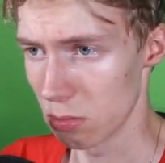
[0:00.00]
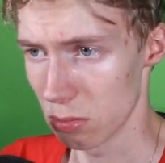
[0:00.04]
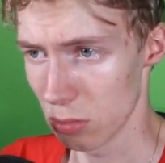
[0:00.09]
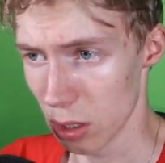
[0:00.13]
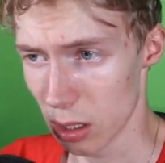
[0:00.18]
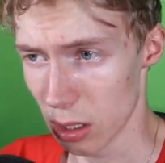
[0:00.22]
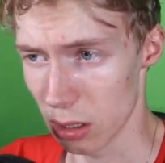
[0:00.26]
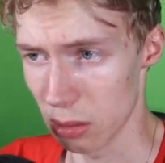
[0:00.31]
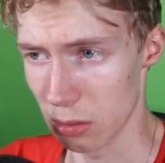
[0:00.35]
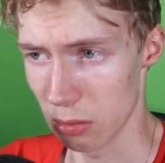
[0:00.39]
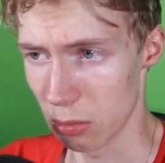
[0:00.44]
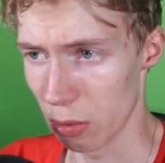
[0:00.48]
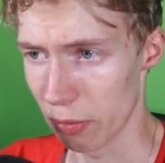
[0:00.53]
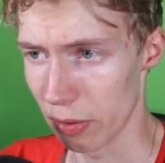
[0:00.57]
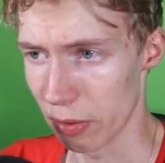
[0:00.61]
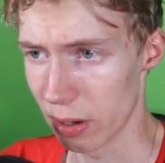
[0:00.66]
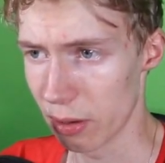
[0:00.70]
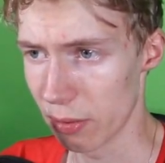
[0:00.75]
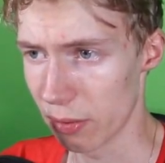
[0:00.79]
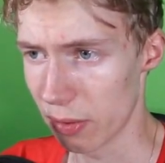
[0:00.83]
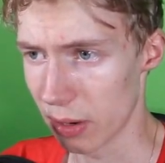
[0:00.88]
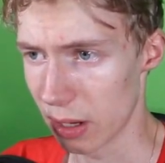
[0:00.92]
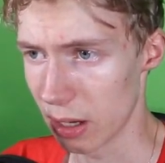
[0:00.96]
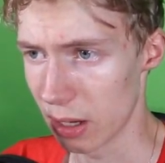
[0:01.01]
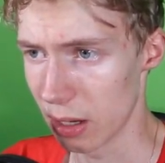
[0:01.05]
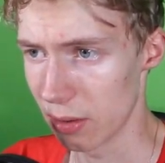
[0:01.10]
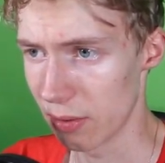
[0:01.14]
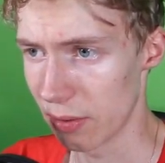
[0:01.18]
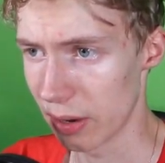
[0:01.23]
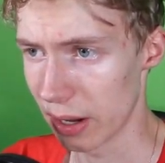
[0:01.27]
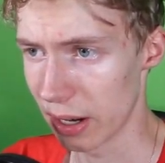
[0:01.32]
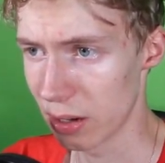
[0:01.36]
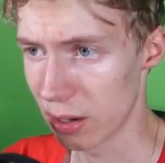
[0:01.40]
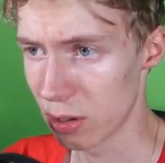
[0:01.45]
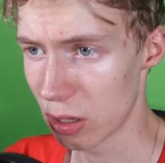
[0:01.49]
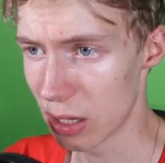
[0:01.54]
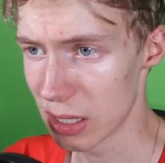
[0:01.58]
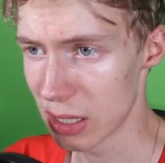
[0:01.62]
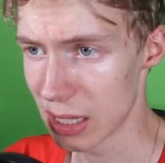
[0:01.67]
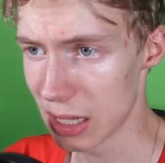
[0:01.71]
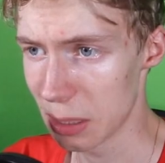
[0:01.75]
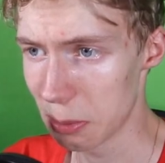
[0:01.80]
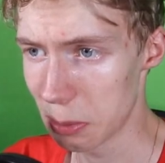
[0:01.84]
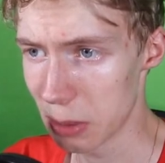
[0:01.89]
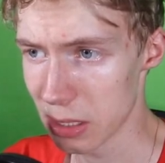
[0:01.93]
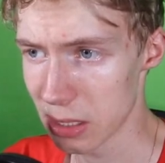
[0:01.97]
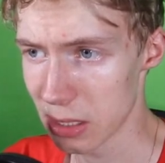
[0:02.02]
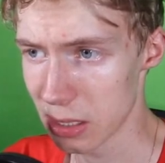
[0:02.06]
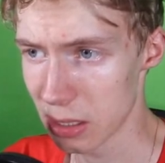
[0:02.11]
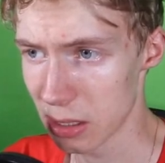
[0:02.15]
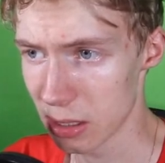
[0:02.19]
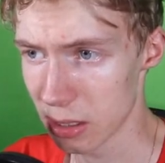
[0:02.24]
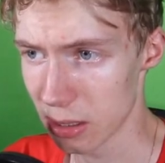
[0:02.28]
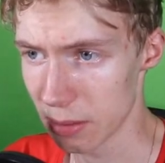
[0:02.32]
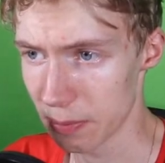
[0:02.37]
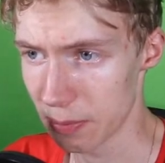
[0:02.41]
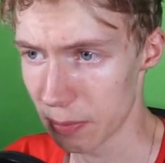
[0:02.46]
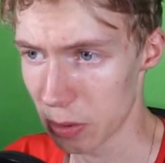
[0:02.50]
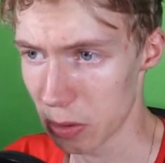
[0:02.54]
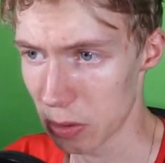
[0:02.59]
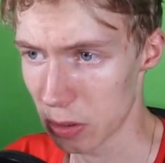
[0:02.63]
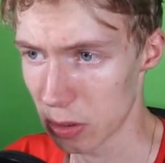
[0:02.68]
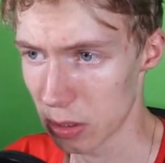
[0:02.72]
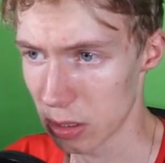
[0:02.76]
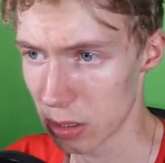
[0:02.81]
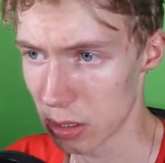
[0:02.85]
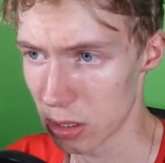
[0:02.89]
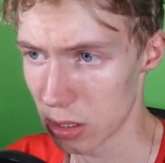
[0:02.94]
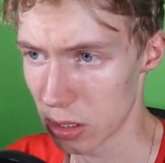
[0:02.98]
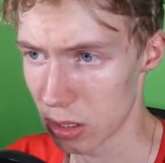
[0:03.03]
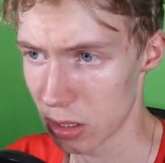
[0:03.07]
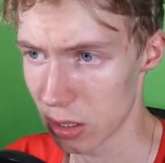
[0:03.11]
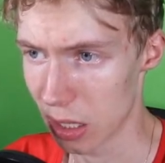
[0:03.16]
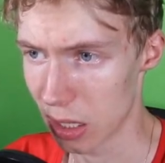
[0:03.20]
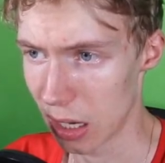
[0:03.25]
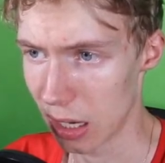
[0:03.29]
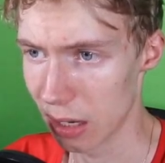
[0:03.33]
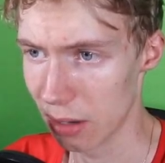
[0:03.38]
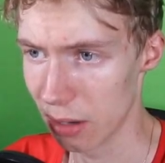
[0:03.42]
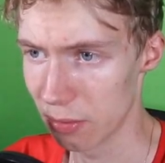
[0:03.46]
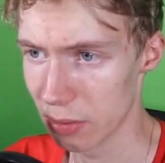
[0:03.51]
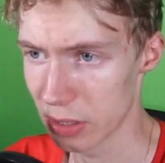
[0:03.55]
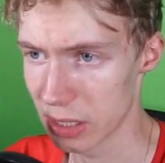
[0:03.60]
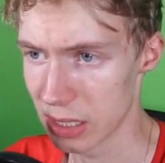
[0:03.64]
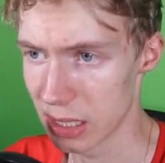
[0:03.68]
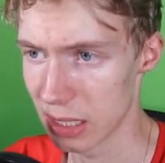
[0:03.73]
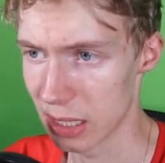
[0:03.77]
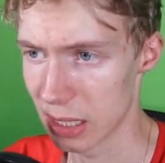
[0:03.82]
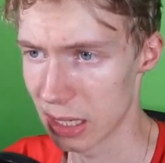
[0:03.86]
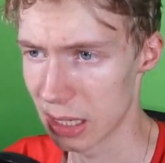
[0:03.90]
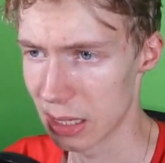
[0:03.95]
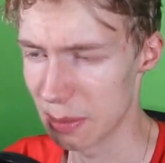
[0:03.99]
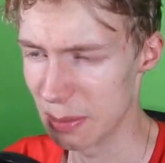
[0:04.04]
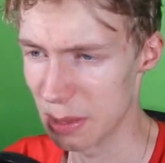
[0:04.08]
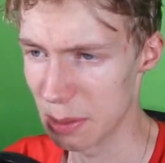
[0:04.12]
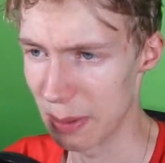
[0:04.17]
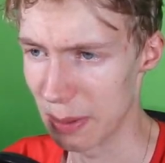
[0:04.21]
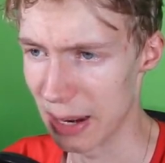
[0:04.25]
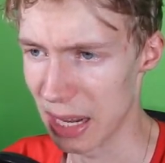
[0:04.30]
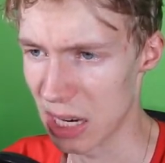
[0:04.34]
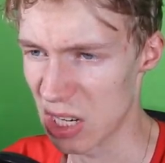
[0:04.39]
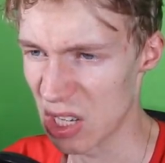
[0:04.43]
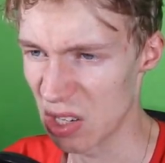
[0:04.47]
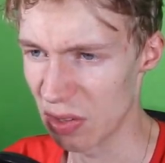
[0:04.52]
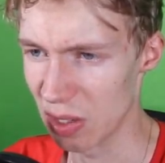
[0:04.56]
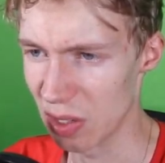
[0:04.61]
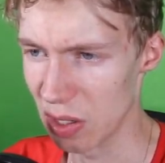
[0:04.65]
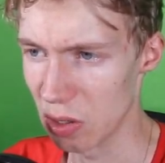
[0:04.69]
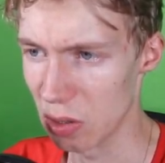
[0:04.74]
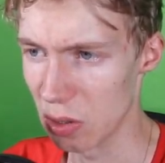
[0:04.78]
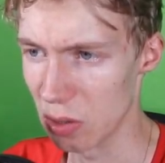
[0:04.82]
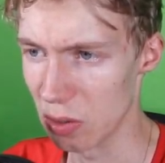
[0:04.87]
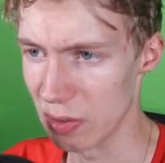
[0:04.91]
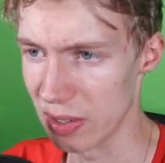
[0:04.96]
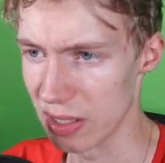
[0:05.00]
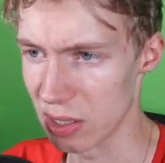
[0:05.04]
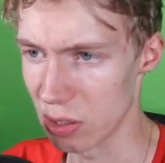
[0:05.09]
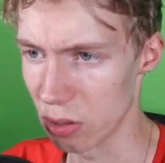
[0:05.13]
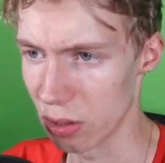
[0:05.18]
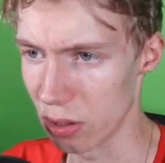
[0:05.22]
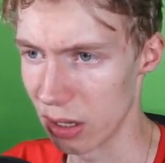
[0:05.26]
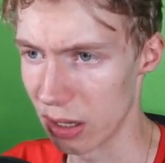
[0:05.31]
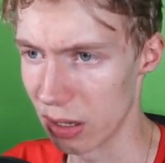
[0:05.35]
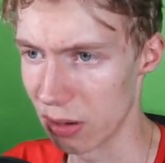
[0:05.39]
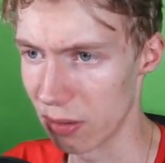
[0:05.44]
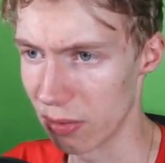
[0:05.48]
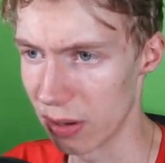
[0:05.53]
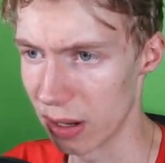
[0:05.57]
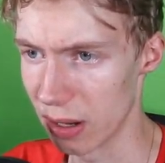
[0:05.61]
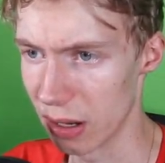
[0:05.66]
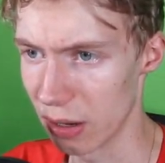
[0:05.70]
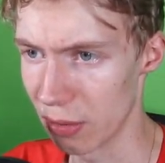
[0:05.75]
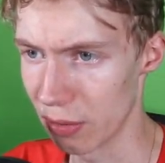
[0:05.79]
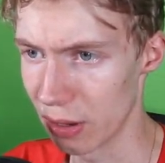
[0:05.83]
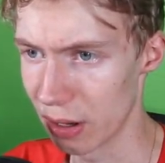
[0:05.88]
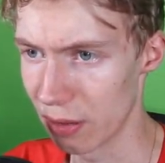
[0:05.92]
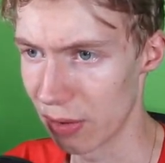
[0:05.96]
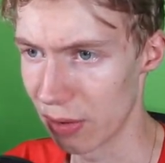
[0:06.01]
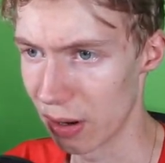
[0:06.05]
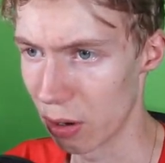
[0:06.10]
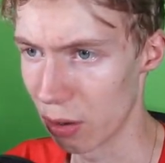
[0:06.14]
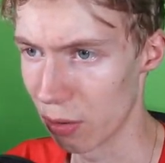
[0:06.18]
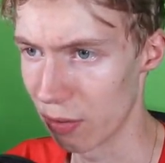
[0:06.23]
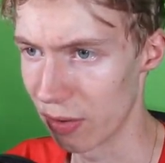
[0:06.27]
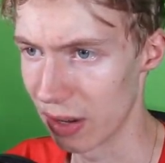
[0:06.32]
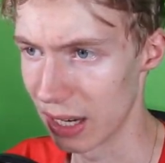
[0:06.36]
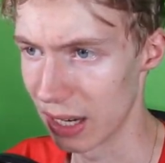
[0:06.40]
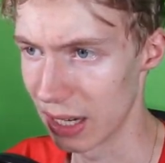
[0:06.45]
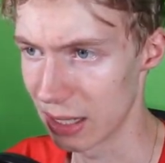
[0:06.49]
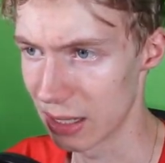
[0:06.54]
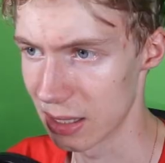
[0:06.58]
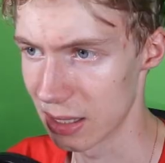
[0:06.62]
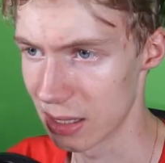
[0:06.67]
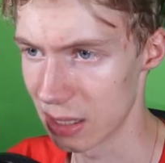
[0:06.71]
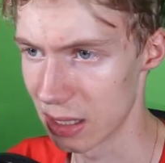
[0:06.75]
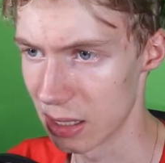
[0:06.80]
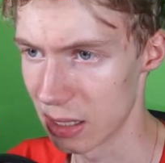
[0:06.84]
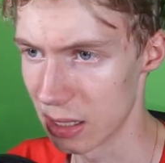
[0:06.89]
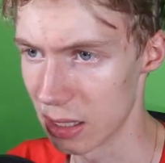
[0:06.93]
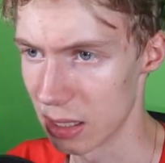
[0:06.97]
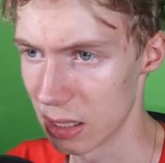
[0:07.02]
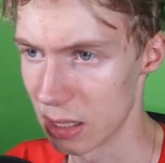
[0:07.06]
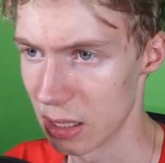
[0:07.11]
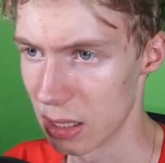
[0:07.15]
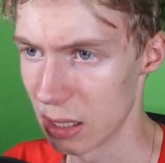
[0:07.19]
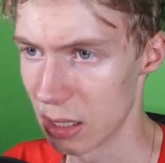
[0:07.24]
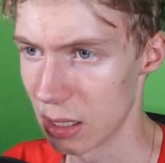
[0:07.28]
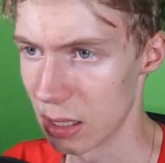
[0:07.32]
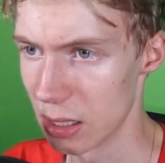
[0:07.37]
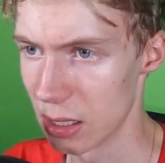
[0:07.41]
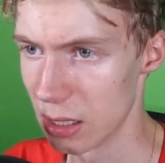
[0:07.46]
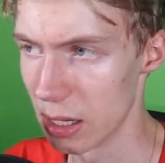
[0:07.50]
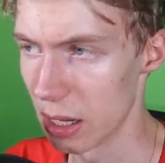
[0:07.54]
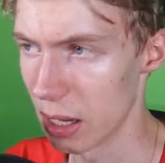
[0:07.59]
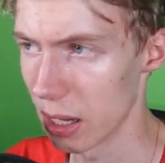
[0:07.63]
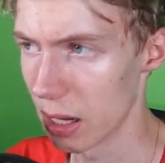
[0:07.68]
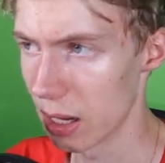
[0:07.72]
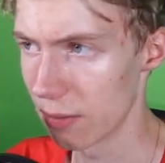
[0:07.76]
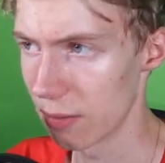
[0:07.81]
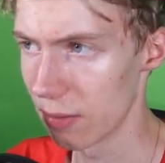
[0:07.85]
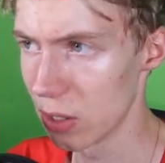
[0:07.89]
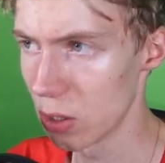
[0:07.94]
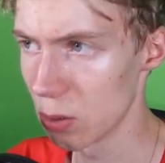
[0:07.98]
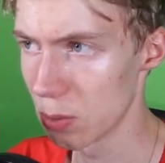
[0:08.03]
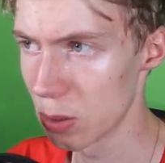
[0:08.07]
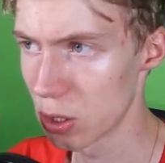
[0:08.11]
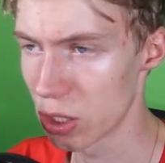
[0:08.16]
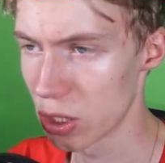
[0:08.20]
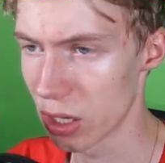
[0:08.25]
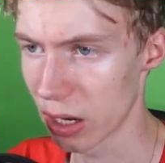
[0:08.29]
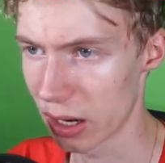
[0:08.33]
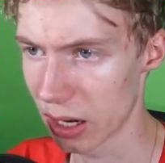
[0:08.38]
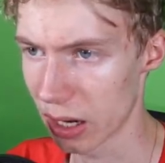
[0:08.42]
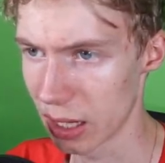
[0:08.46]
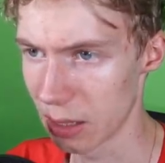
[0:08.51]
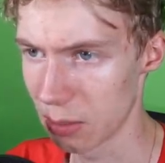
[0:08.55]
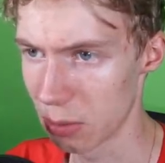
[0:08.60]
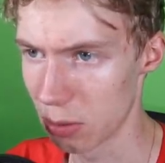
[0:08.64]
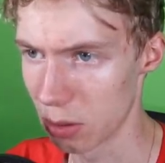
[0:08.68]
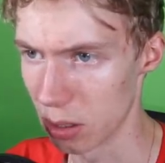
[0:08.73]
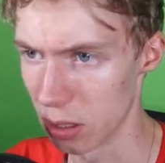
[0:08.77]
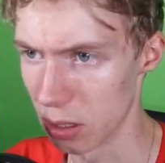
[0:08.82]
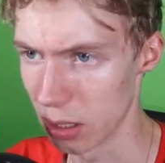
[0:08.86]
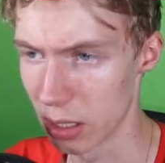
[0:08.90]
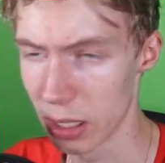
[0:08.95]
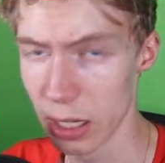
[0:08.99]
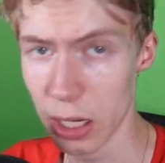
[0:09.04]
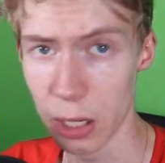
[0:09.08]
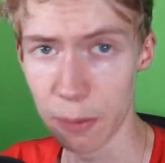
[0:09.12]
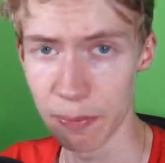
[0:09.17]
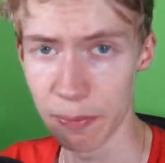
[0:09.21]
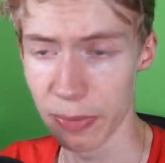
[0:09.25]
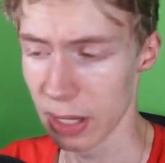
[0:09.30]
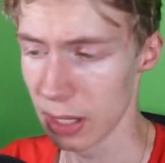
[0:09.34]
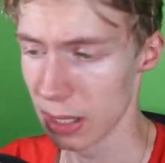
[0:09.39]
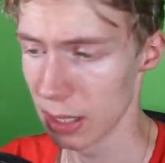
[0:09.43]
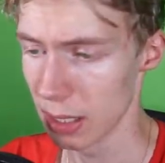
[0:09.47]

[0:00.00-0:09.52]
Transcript: ja, auf jeden Fall war ein tolles Erlebnis. Und alle Infos hier dann in dem Splash-Video, was auch jeden Fall, auf jeden Fall auch verlinkt ist in der Videobeschreibung. Genau.